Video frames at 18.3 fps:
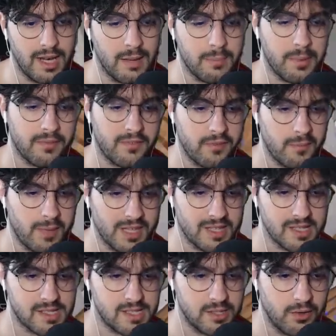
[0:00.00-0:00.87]
la
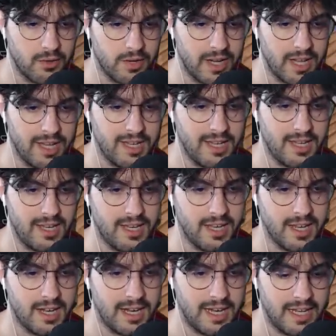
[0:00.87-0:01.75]
pavimentazione
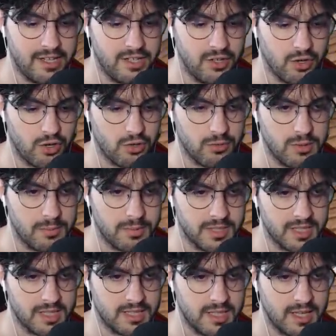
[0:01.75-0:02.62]
in legno, come
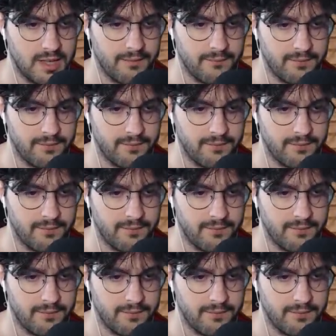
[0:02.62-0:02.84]
potete